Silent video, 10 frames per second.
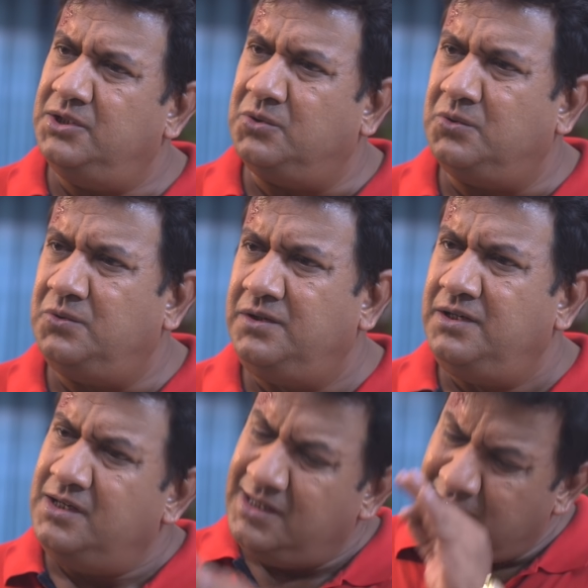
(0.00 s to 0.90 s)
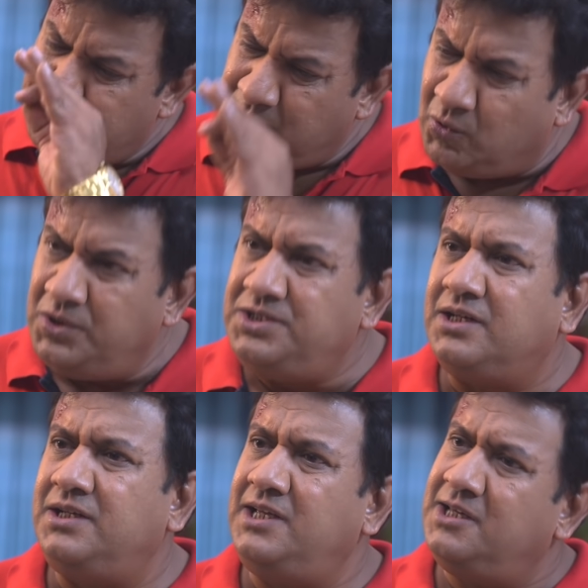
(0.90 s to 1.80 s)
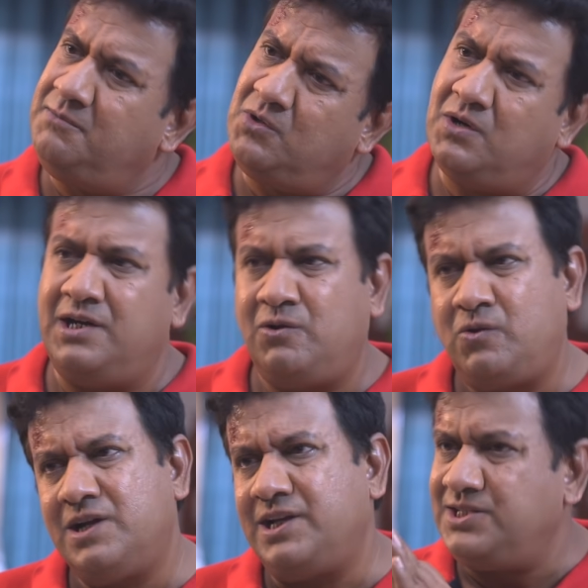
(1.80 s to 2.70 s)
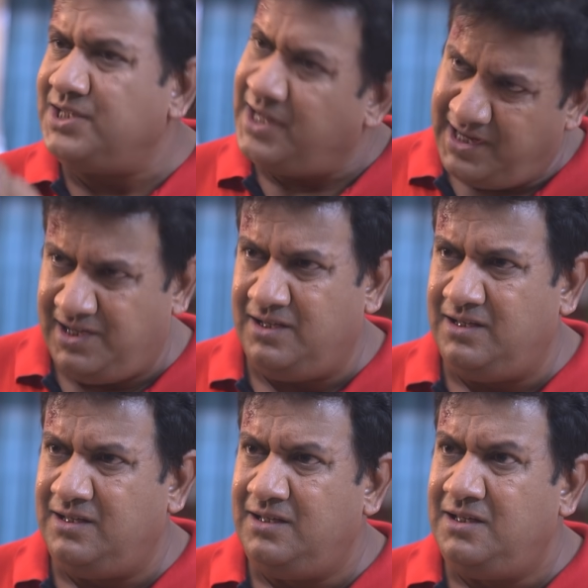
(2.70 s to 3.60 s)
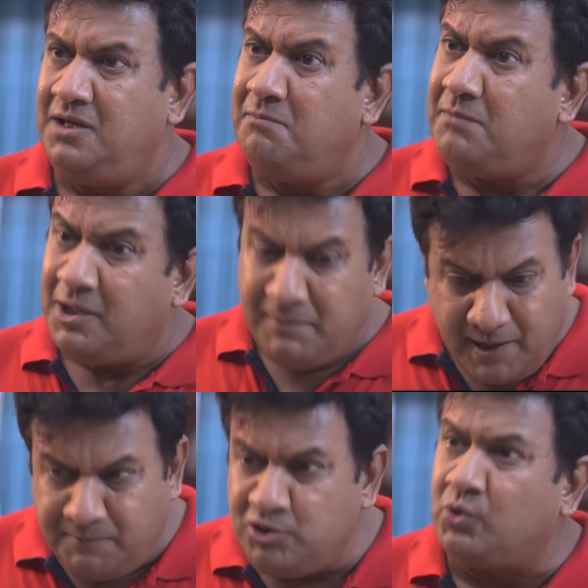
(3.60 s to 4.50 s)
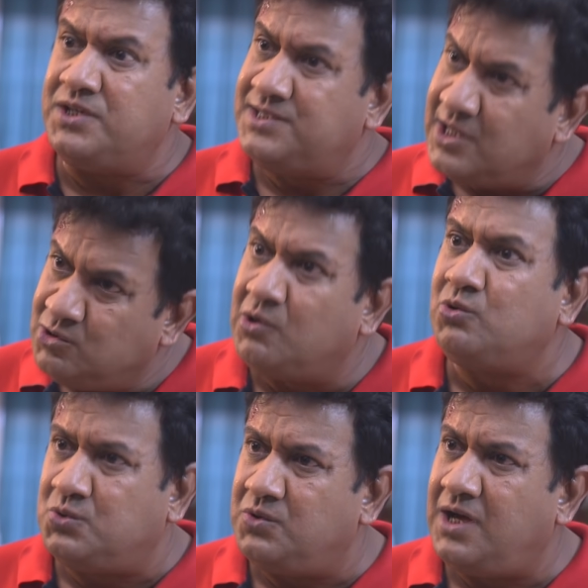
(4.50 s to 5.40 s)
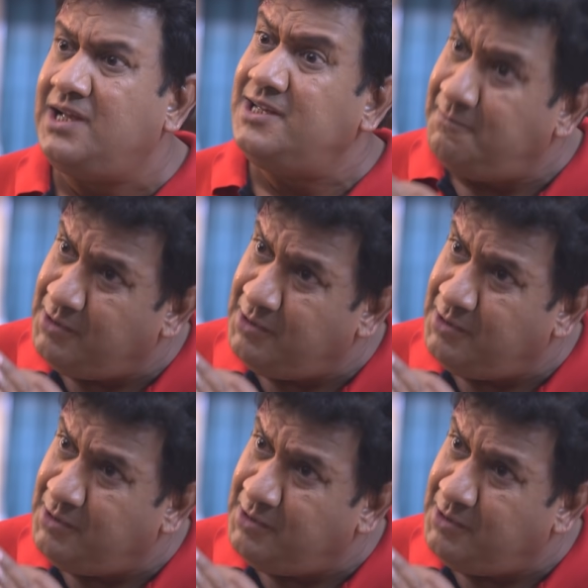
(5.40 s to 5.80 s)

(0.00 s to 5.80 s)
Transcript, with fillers: ये देखो इसमें कोई शक नहीं है कि मेरे को खर्चों का टेंशन है मगर मैं ये जो किस्सा आप तुम्हारे को सुनाया